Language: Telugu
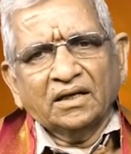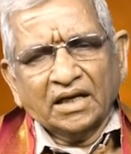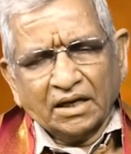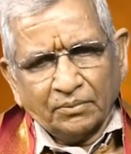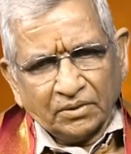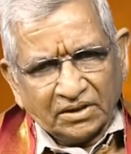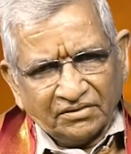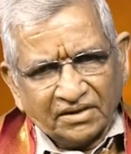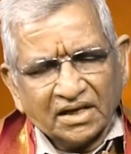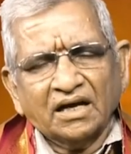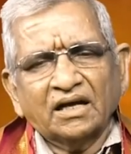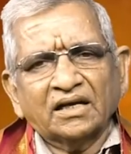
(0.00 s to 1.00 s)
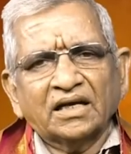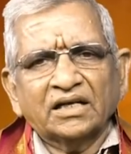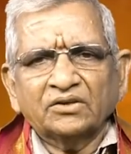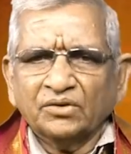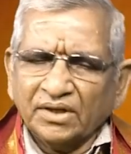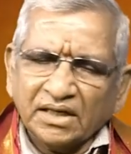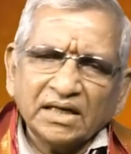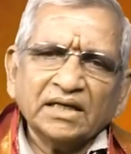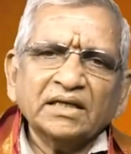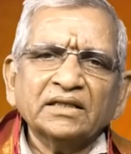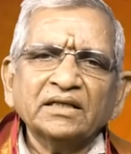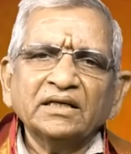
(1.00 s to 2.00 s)
లేకపోతే విగ్రహాలు కానీ
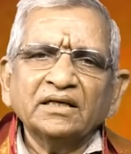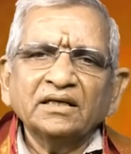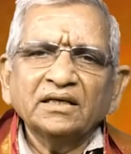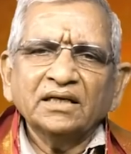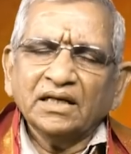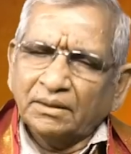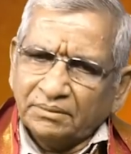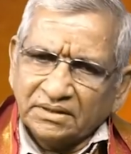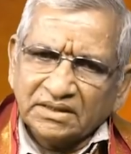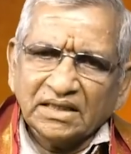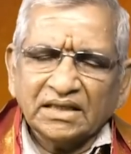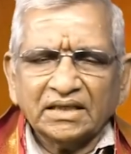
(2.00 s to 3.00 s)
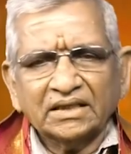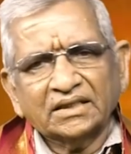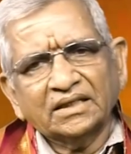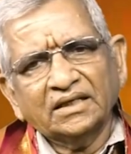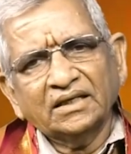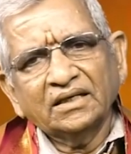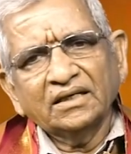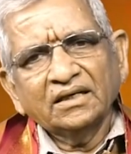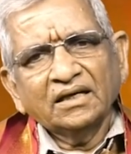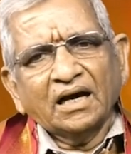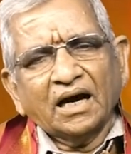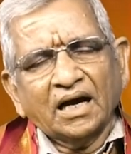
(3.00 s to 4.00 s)
దొరికినట్టయితే లభించినట్టయితే
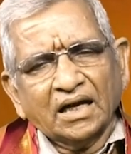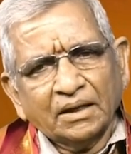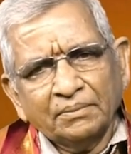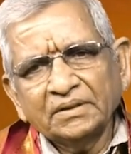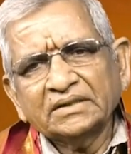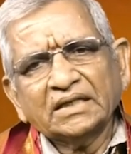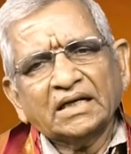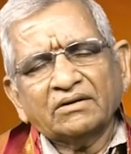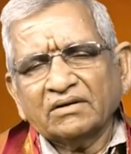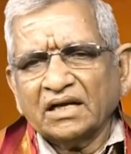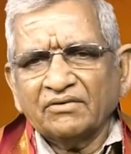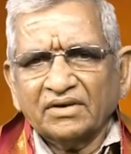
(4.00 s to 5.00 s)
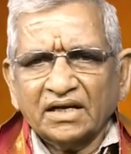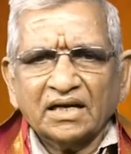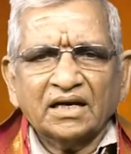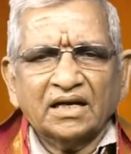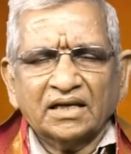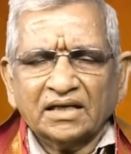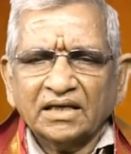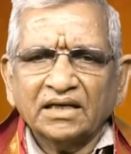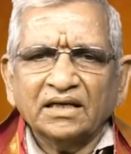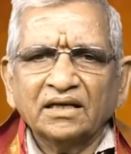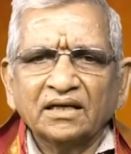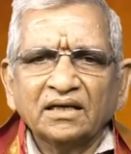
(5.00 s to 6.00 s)
ఆ లభించినటువంటి ఆ విగ్రహాలకి
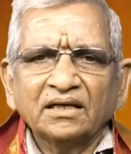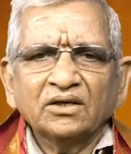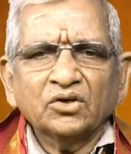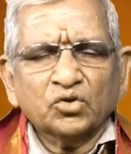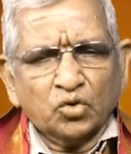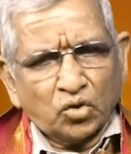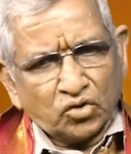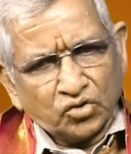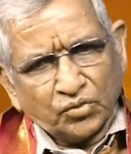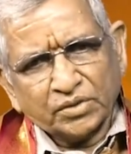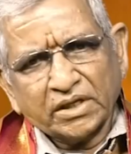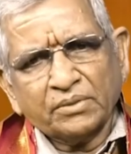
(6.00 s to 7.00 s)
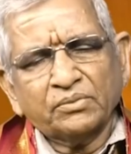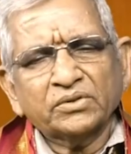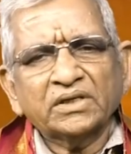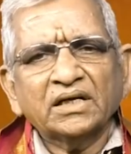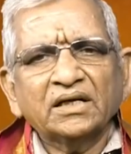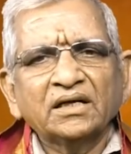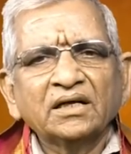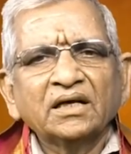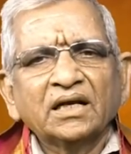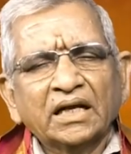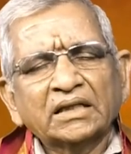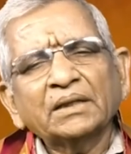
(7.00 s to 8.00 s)
షోడశోపచార పూజ
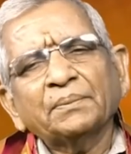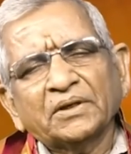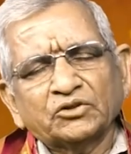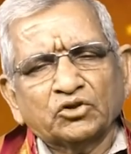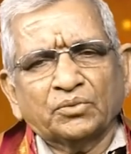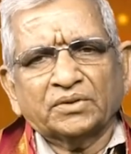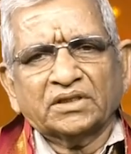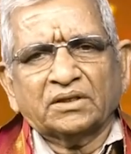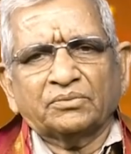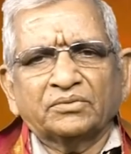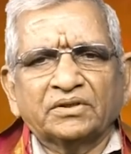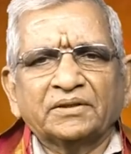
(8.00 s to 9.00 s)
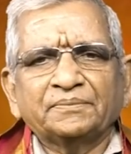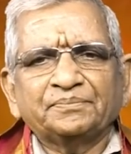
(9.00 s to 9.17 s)
లేకపోతే పంచోపచార పూజ